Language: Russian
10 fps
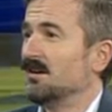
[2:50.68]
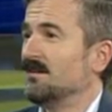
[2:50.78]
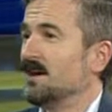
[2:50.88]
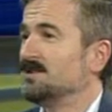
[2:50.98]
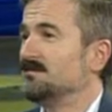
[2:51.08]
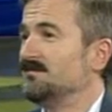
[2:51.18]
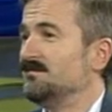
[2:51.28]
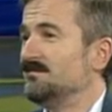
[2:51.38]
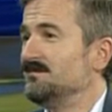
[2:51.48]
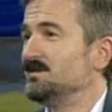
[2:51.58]
от
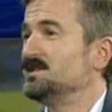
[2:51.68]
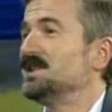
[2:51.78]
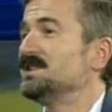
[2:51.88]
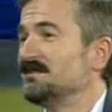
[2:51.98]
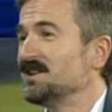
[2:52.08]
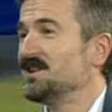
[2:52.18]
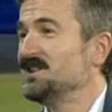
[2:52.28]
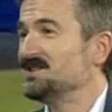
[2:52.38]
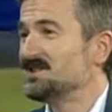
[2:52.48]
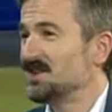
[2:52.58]
вот этого
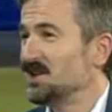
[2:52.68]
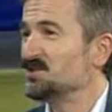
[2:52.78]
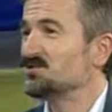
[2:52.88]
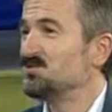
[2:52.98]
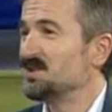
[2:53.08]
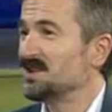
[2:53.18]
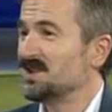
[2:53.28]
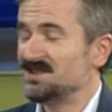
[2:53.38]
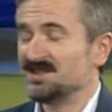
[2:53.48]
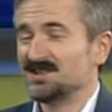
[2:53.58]
кризиса или
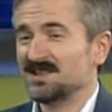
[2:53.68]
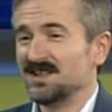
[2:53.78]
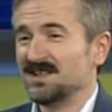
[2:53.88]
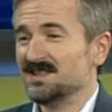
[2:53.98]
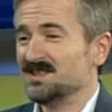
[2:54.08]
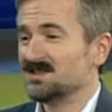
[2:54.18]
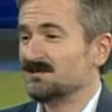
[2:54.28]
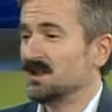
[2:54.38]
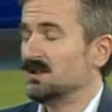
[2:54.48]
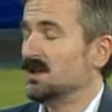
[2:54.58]
суперкризиса, как я
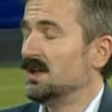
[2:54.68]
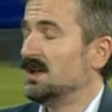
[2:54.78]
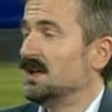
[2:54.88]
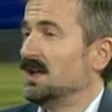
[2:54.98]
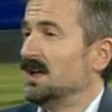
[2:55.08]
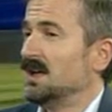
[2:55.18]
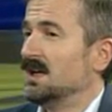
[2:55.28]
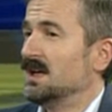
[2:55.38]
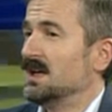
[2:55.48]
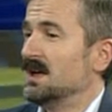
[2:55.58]
называю.
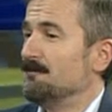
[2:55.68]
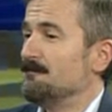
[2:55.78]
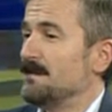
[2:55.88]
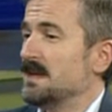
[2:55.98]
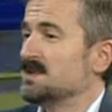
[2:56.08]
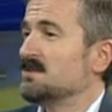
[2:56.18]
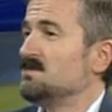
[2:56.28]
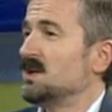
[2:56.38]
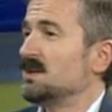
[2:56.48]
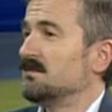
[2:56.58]
На
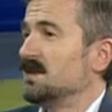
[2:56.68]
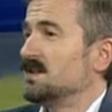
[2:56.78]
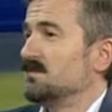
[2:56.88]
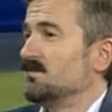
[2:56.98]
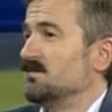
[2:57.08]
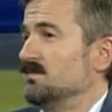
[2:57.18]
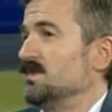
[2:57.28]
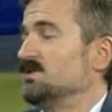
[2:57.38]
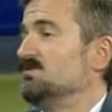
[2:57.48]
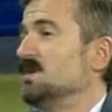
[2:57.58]
самом деле, давайте
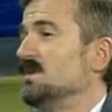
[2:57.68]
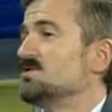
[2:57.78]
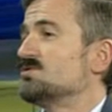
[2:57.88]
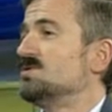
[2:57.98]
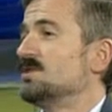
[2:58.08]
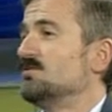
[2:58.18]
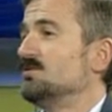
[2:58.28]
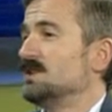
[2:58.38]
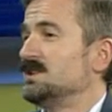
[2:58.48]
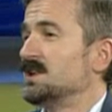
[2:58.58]
подумаем, что
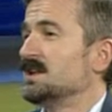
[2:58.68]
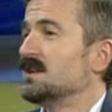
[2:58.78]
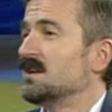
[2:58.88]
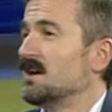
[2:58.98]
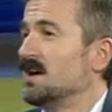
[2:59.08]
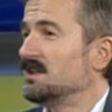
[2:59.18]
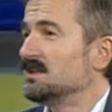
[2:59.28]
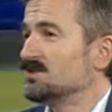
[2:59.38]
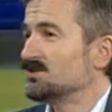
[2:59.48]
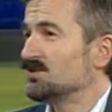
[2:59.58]
такое
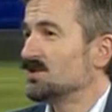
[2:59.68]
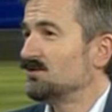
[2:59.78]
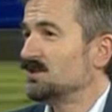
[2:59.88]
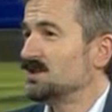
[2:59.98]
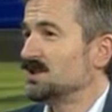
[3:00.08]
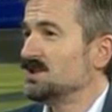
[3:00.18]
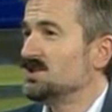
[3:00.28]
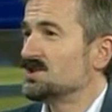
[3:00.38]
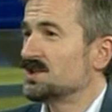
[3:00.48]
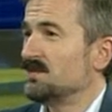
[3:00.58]
технократы, что такое
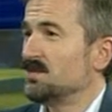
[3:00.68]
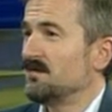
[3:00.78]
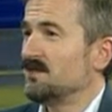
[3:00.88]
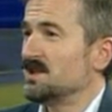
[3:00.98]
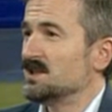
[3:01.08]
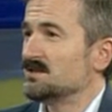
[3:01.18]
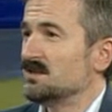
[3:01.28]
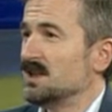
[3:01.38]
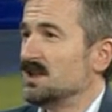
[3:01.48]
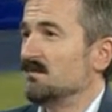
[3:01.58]
техническое
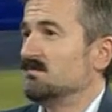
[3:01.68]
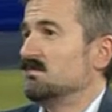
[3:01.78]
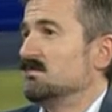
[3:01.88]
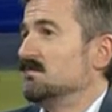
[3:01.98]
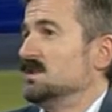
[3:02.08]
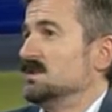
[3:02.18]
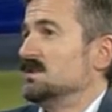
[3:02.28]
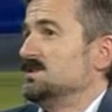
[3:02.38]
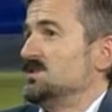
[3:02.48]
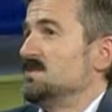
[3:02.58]
правительство и,
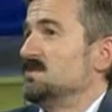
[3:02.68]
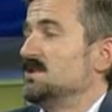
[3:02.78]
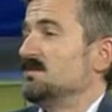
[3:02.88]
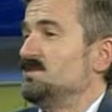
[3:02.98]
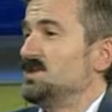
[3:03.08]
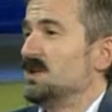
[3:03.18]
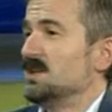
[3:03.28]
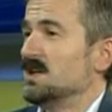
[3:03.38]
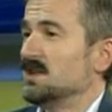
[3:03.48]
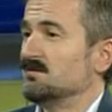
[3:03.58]
и с чем это вообще
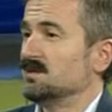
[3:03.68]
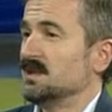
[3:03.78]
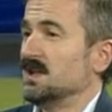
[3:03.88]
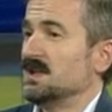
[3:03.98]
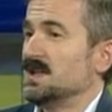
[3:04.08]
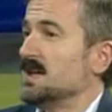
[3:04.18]
едят. Вот я,